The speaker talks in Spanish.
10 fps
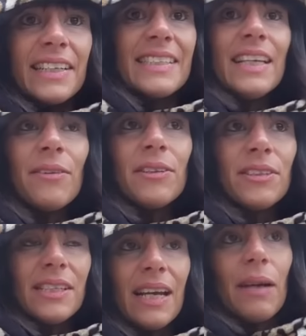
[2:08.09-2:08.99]
Recién
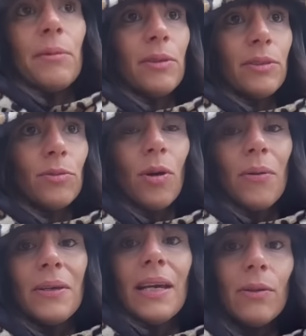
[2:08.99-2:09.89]
cuando llegamos no
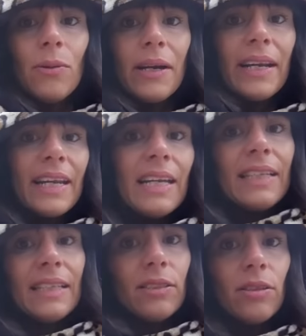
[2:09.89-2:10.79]
había lugar en el
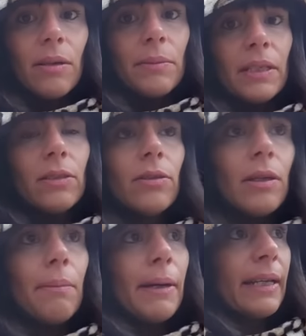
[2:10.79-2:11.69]
estacionamiento
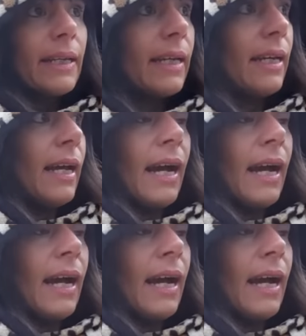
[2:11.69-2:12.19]
del parque,